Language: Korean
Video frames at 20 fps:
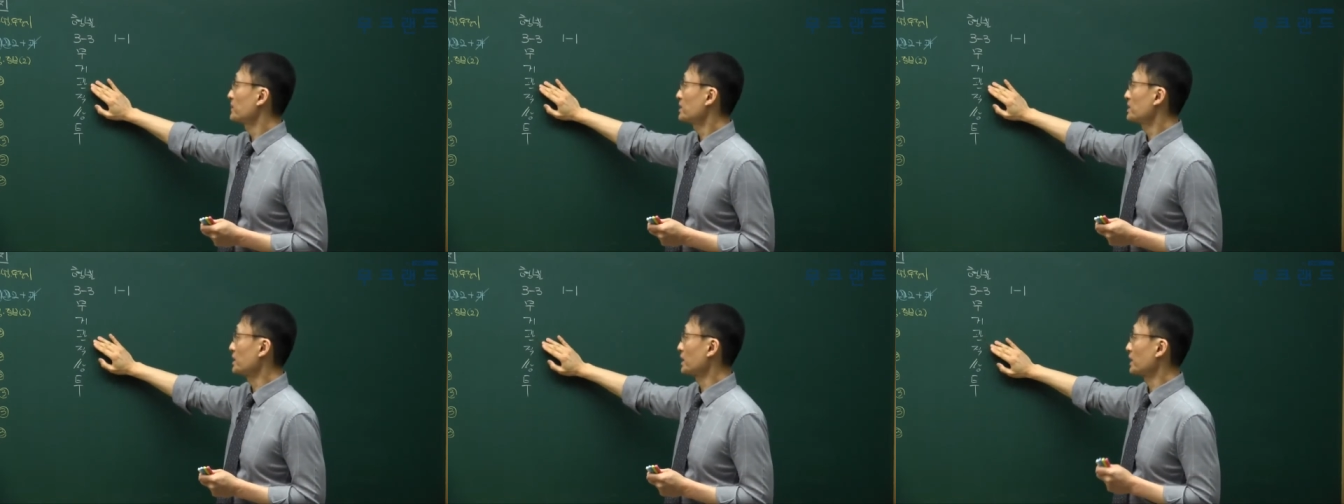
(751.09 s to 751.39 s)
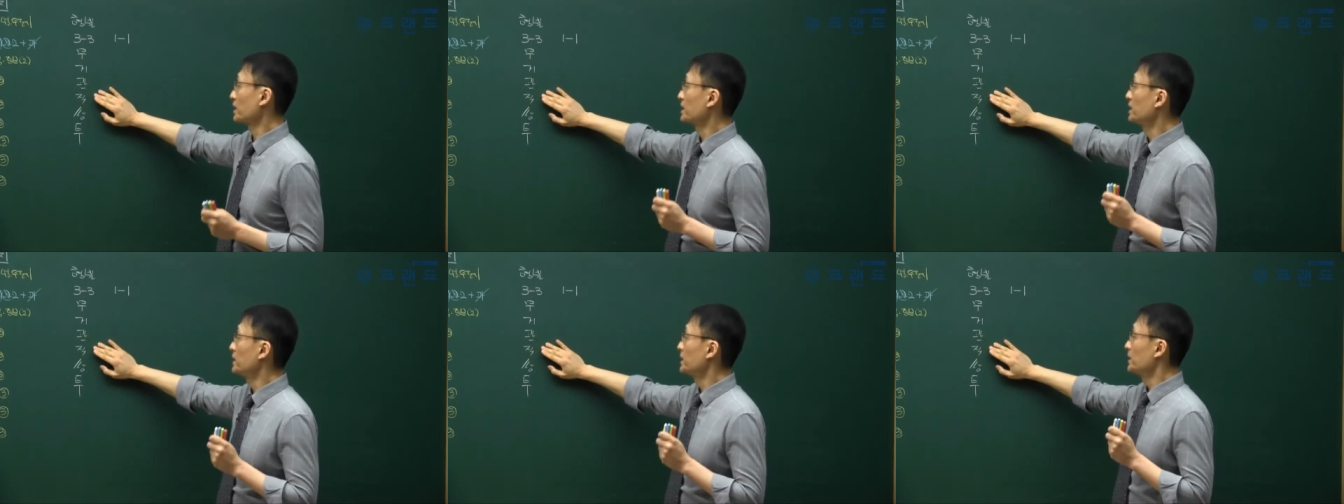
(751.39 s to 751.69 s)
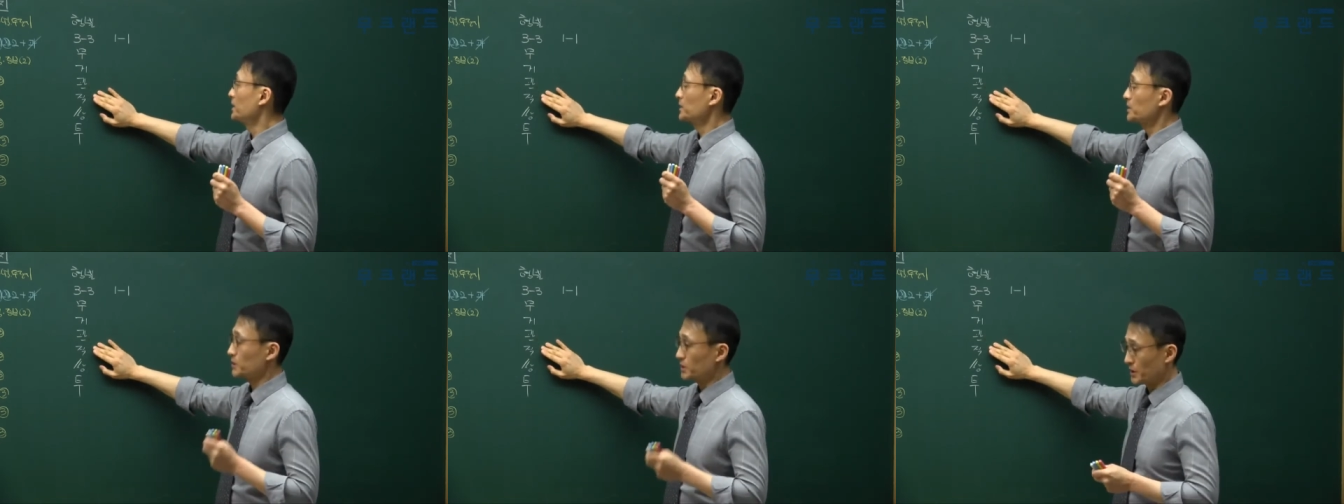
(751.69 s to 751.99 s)
즉,
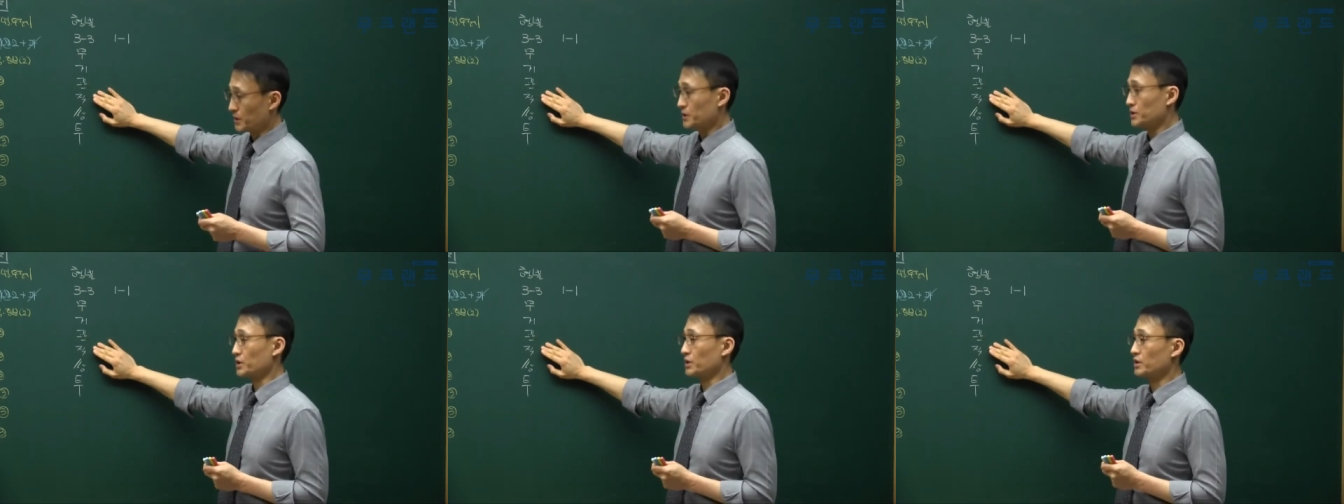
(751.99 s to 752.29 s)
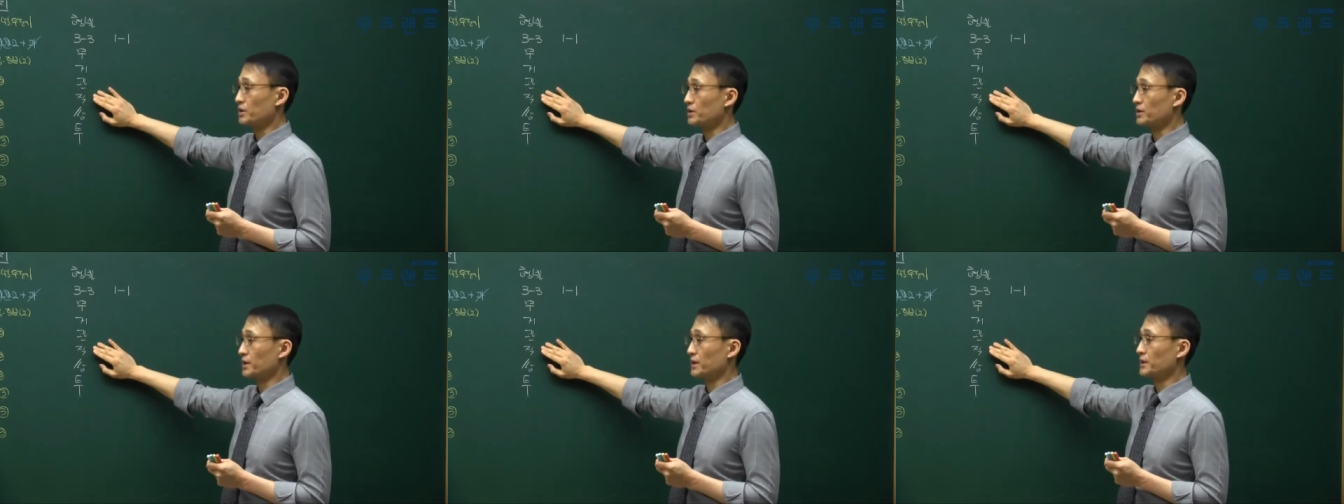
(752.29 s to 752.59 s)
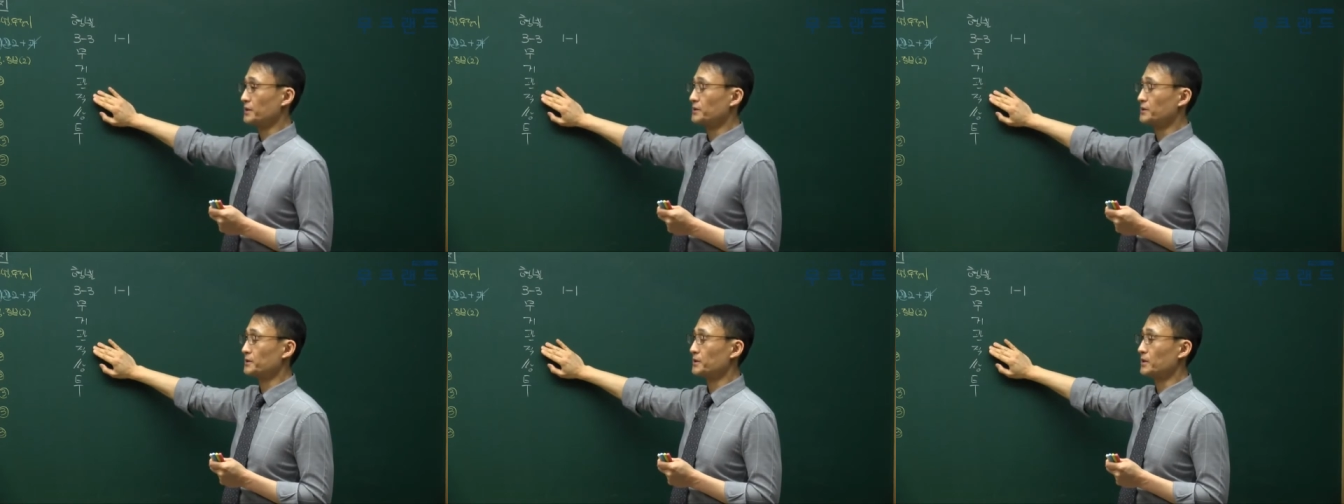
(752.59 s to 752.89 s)
직접
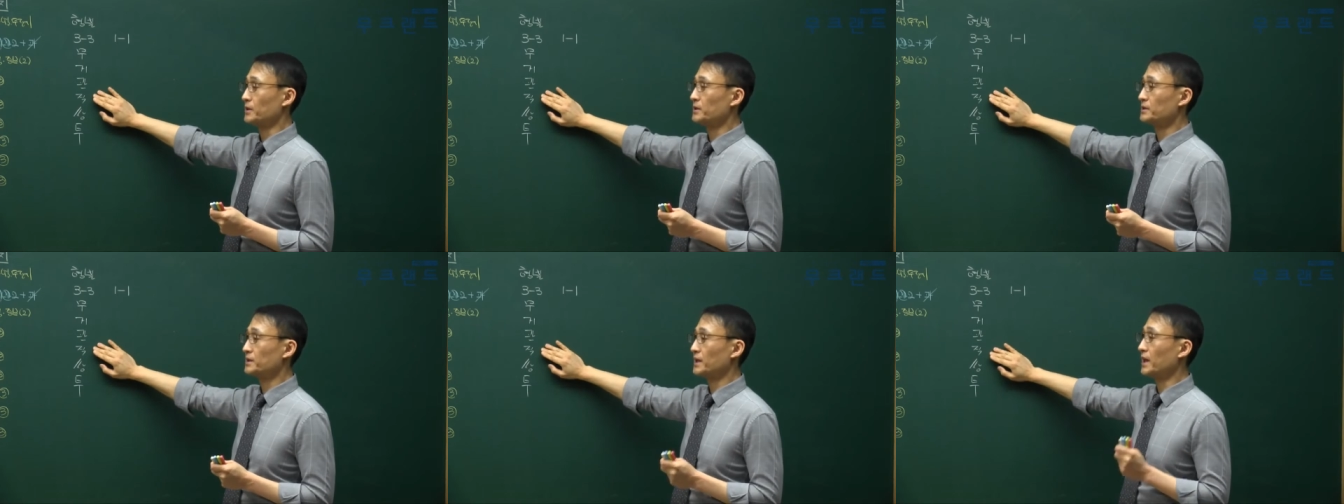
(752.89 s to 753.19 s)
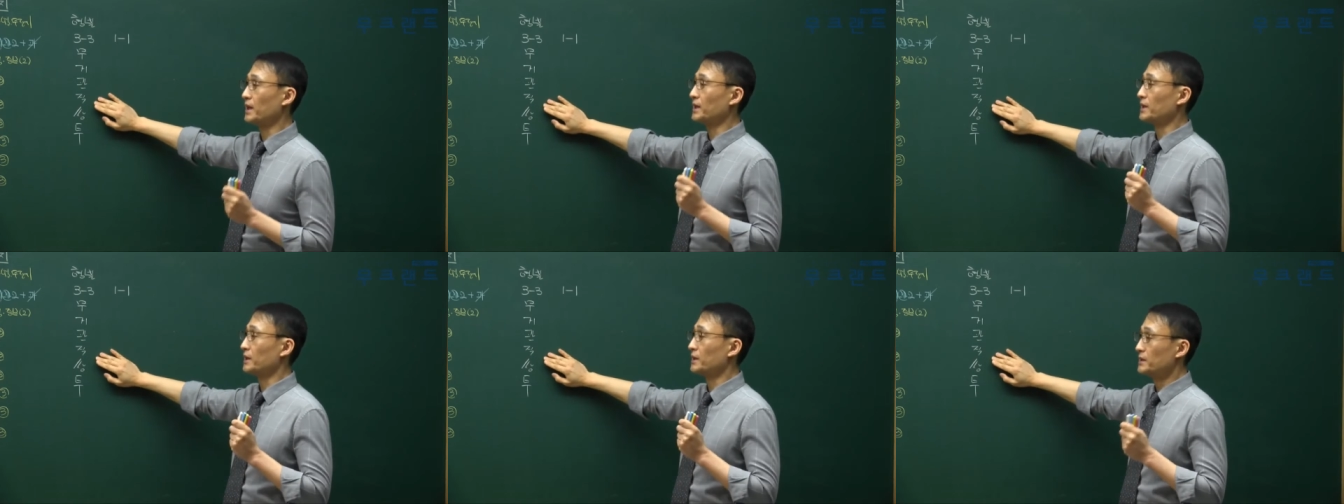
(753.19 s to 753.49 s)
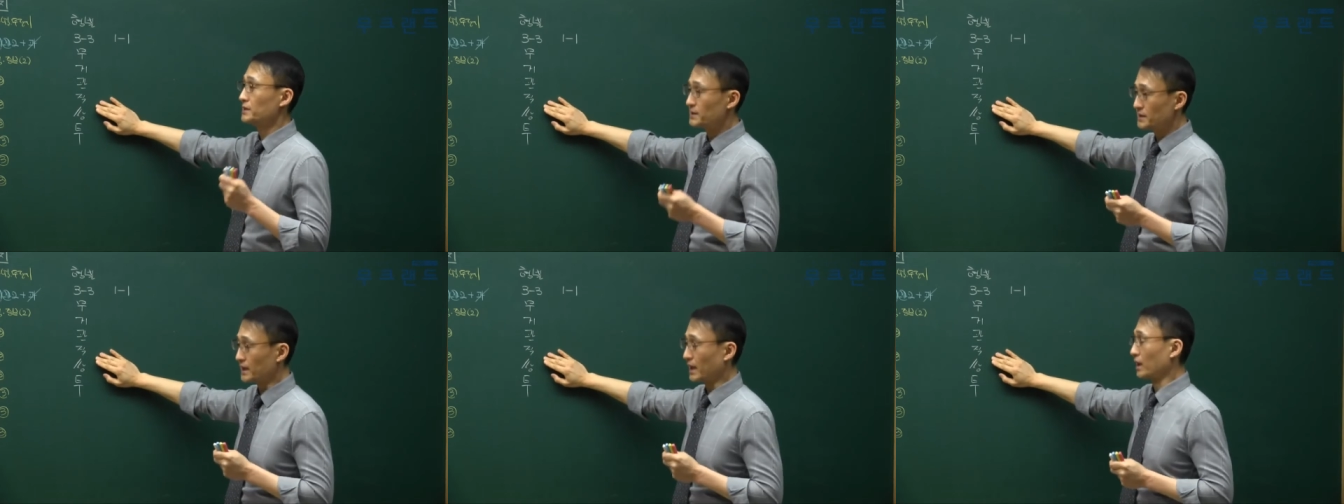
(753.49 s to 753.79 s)
거래했어, 쌍은
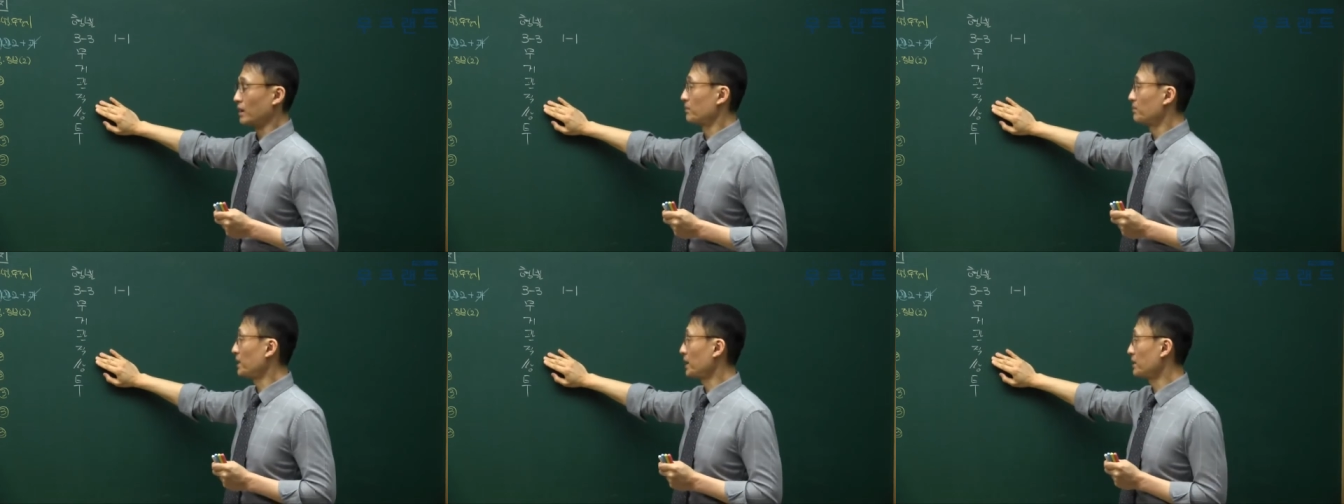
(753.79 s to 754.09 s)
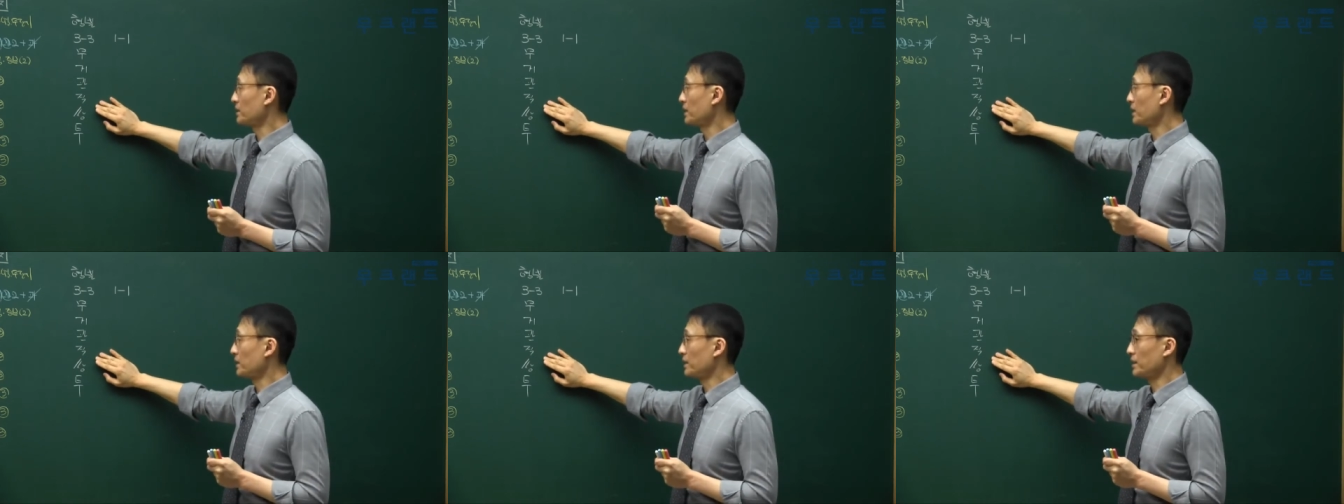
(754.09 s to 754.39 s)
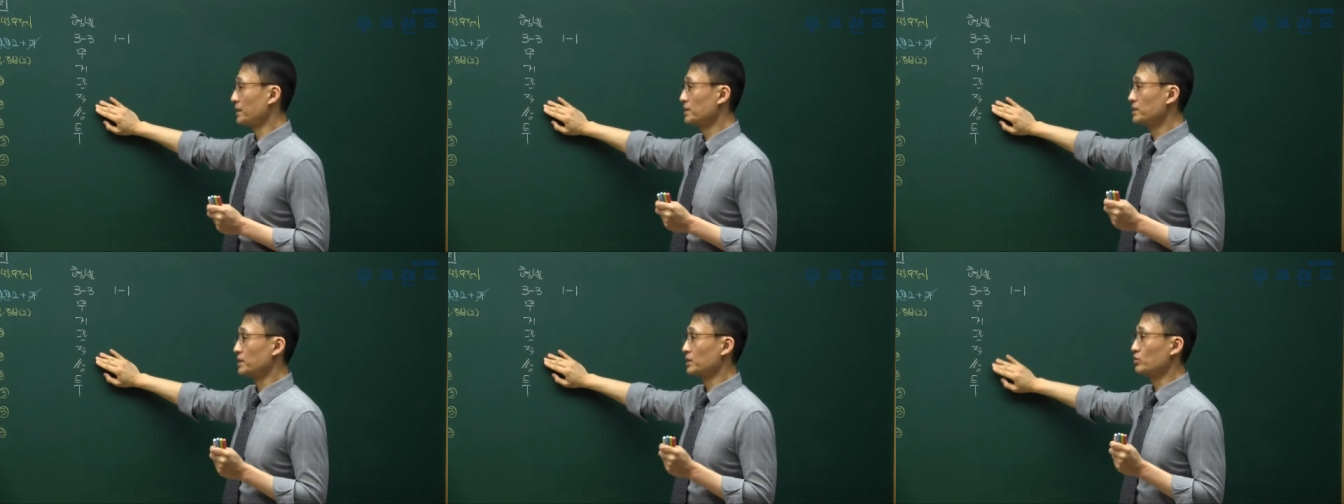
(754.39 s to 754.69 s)

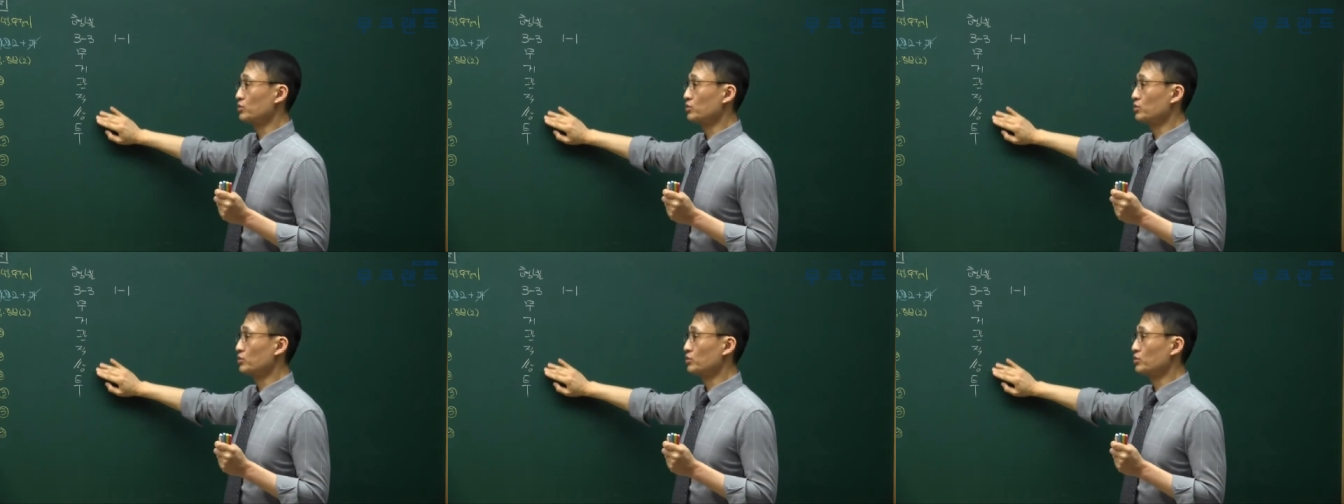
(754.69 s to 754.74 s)
쌍방대리했지,